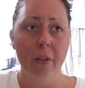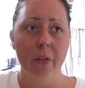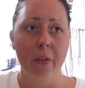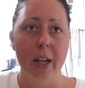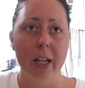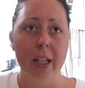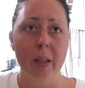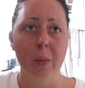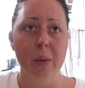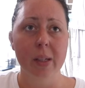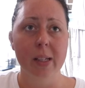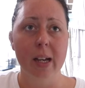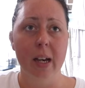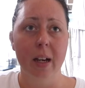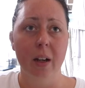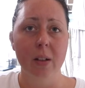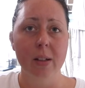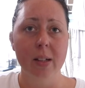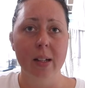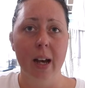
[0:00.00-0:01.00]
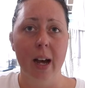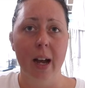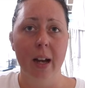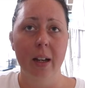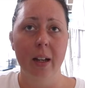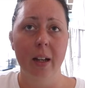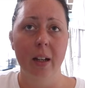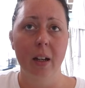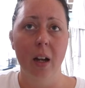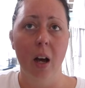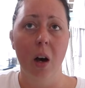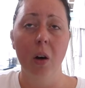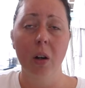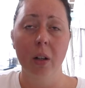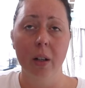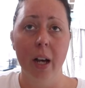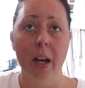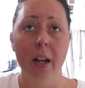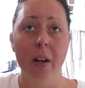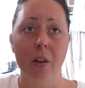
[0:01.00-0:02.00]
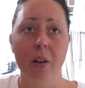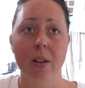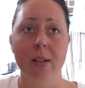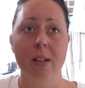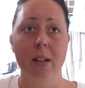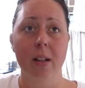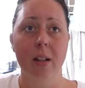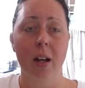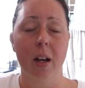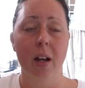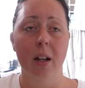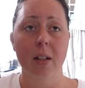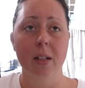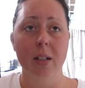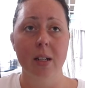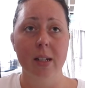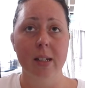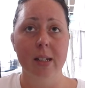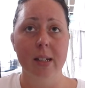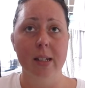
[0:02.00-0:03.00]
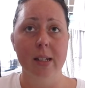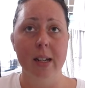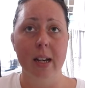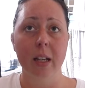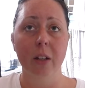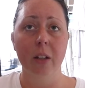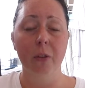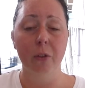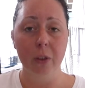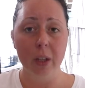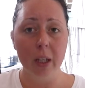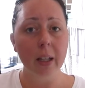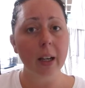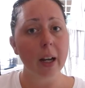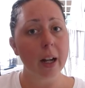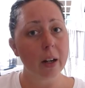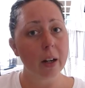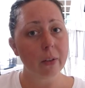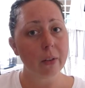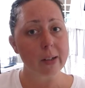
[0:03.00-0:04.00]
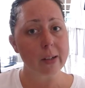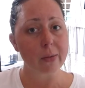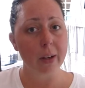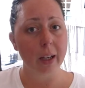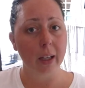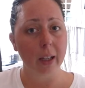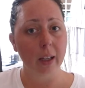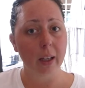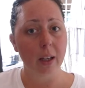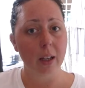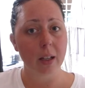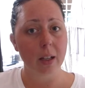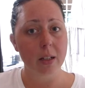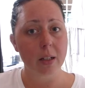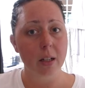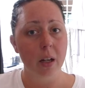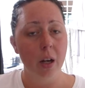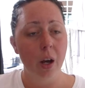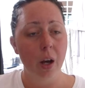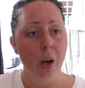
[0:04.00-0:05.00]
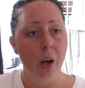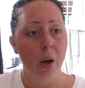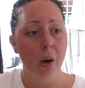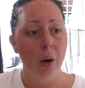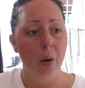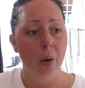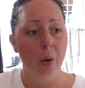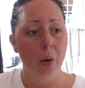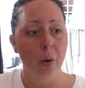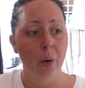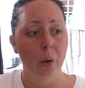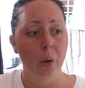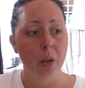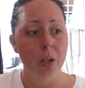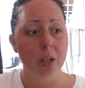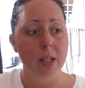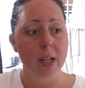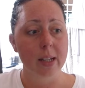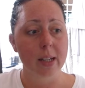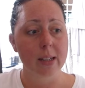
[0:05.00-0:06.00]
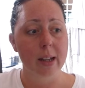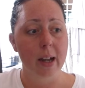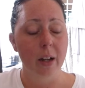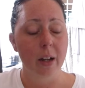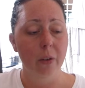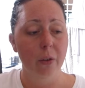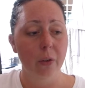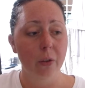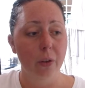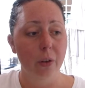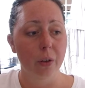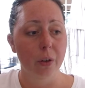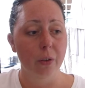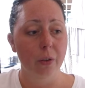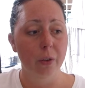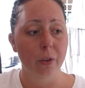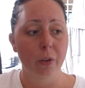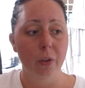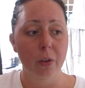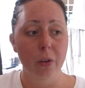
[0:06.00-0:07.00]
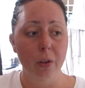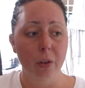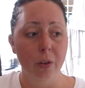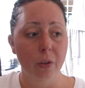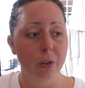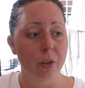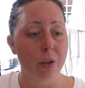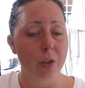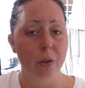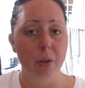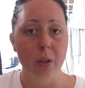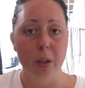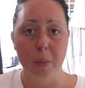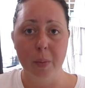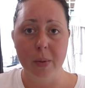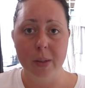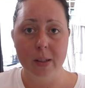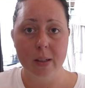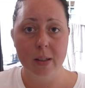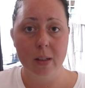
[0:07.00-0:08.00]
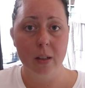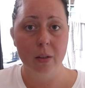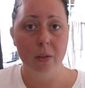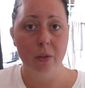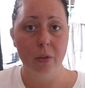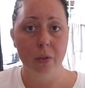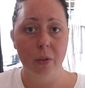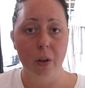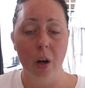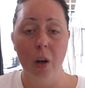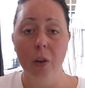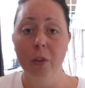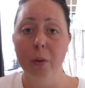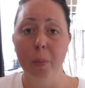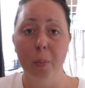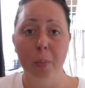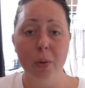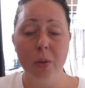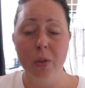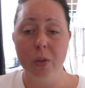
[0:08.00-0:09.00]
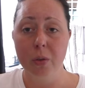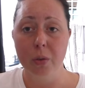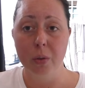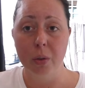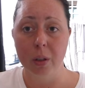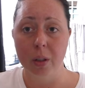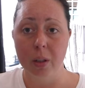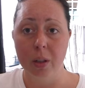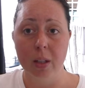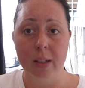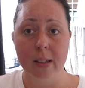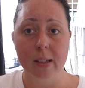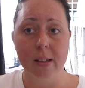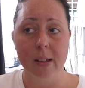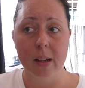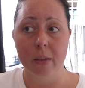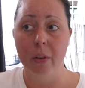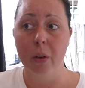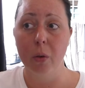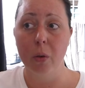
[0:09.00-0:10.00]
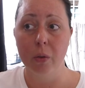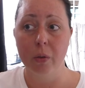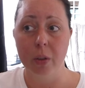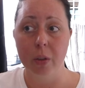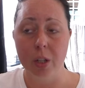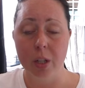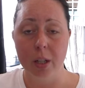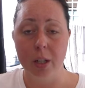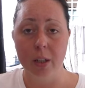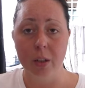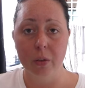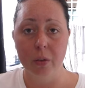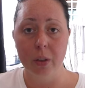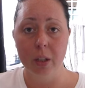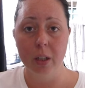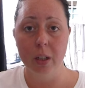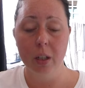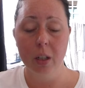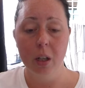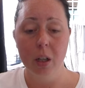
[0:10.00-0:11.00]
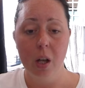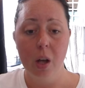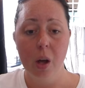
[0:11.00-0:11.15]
Weil ich muss sagen, Australien, auch nach Neuseeland, ist das echt viel Geld, was weggeht. Und das halt für, für Flüge, für Trips, für, auch für Bustouren. Es ist einfach unwahrscheinlich viel.